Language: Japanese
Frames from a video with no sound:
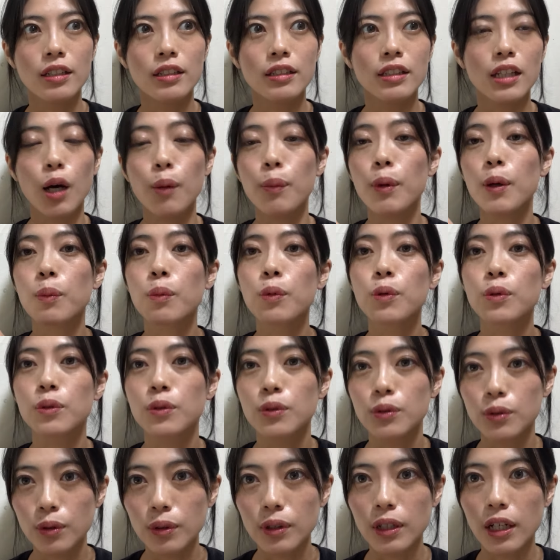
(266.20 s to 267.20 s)
食べ
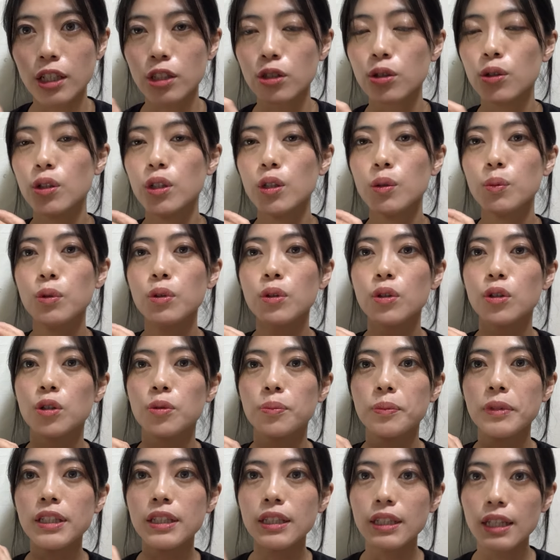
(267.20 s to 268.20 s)
物とか、そういうものを
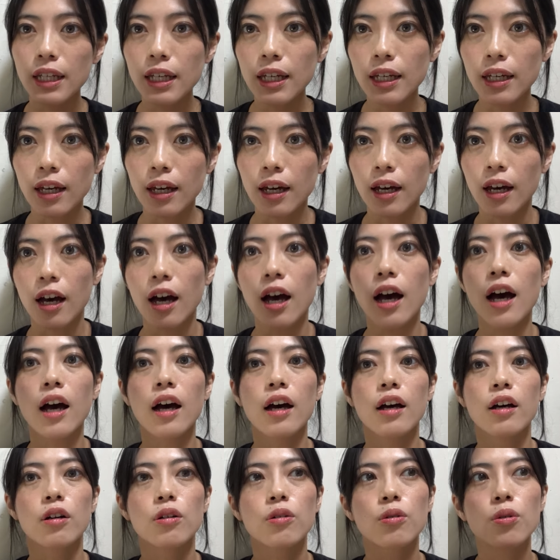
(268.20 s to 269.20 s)
見て、
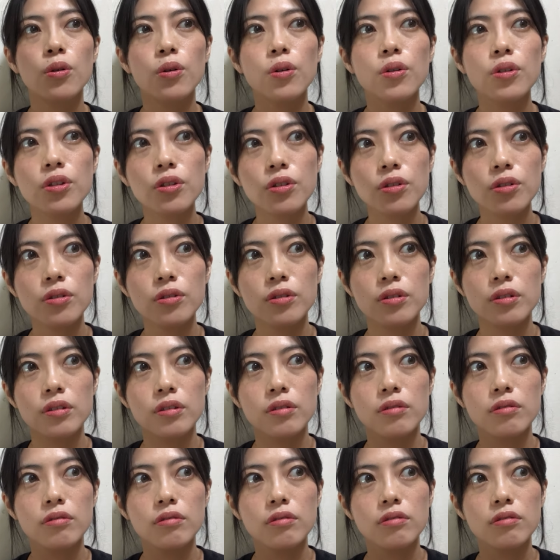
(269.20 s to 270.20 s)
こういう
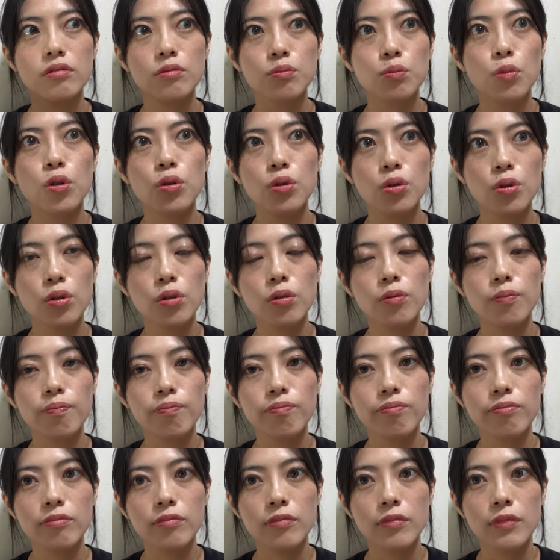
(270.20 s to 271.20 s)
もの
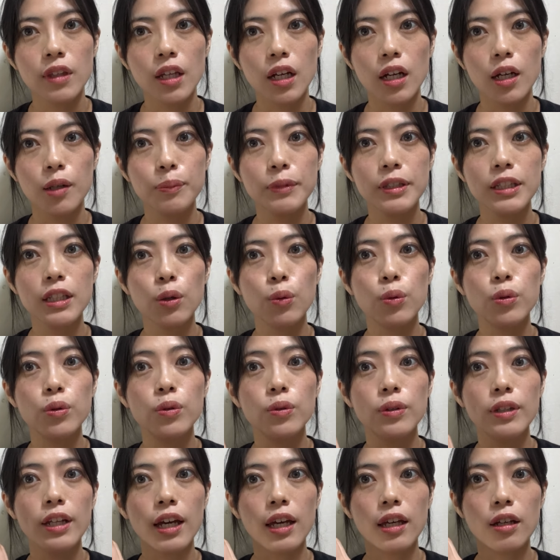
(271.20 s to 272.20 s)
見たこ
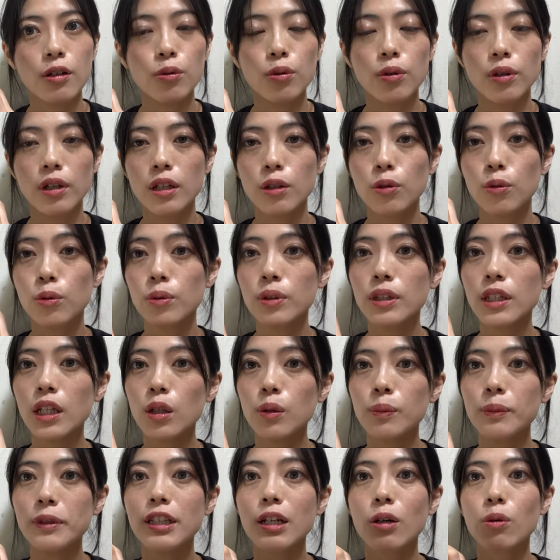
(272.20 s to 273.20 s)
とない、こんな
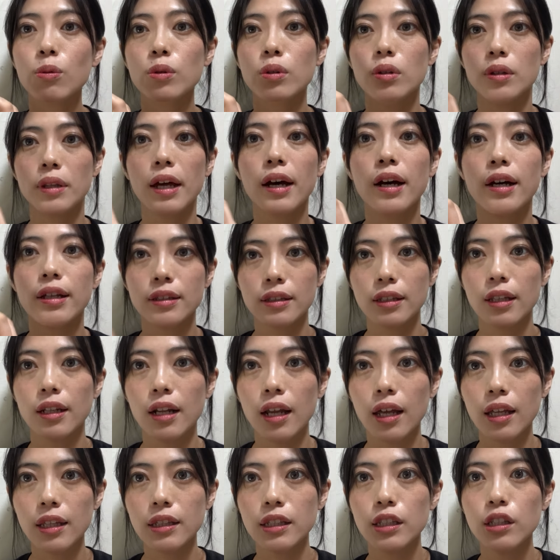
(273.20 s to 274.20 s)
の見たことなかった
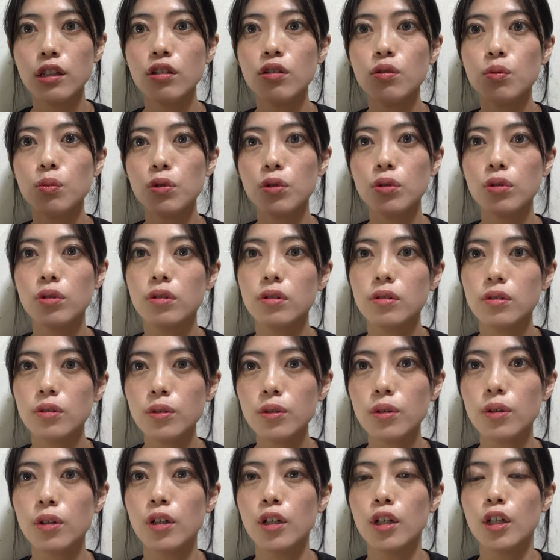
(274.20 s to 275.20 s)
なっていうも
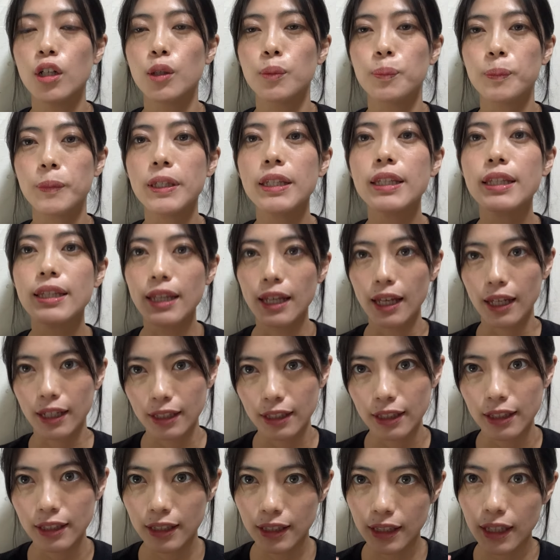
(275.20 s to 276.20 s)
のを見て
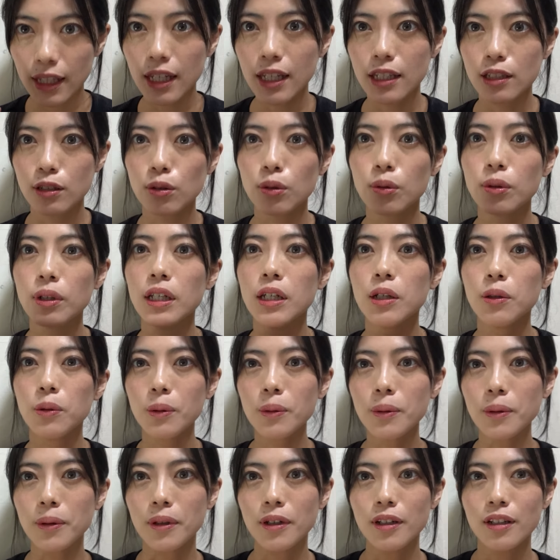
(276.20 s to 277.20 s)
きて、それ
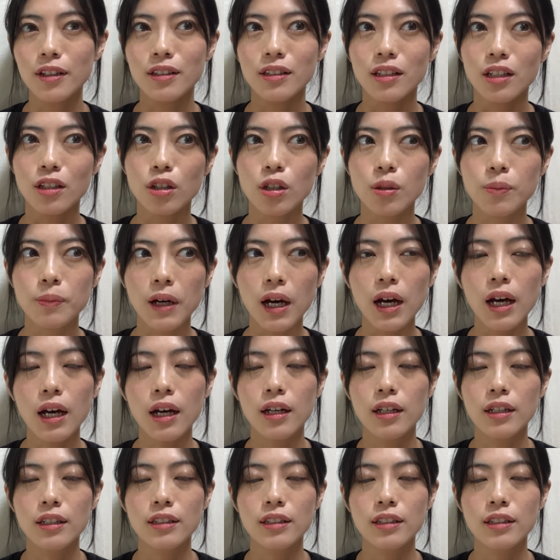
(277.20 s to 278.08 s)
を例えば